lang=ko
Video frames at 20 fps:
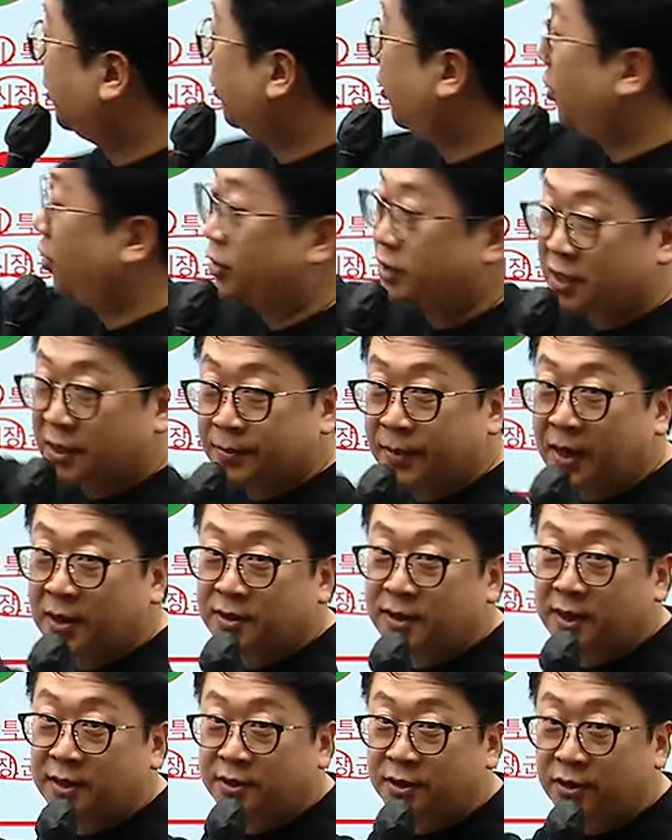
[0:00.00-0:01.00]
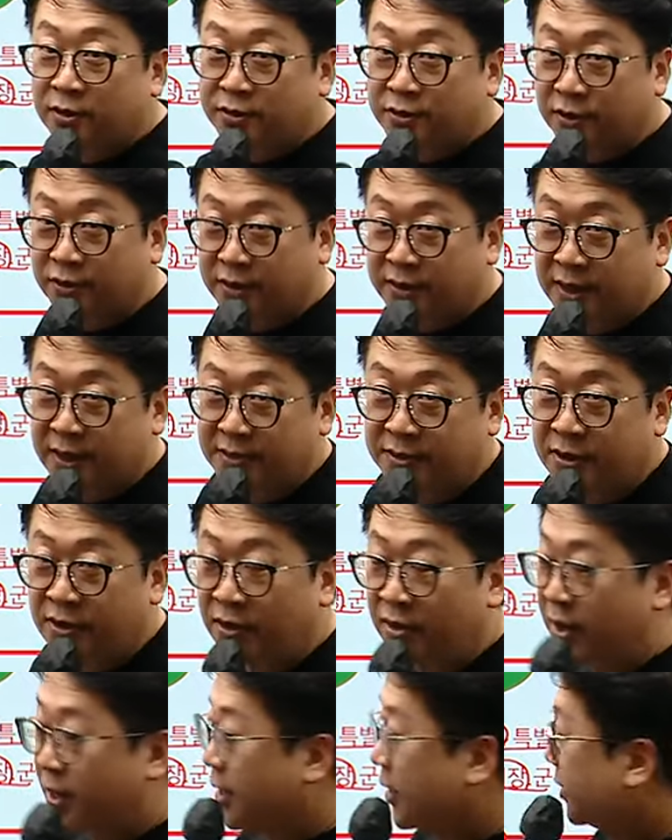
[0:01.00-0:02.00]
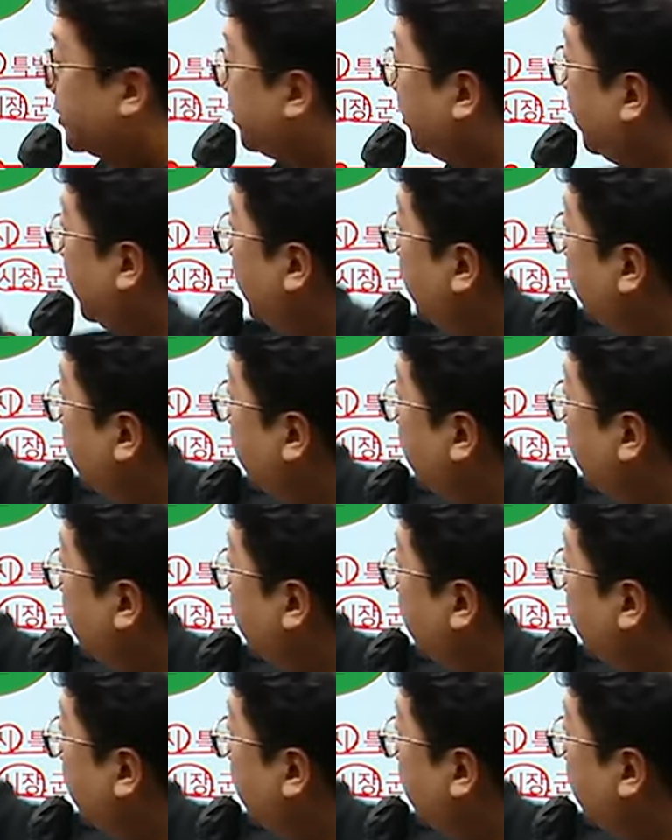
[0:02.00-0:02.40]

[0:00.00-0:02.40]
들어요. 지방의회 의견 청취에서. 그래서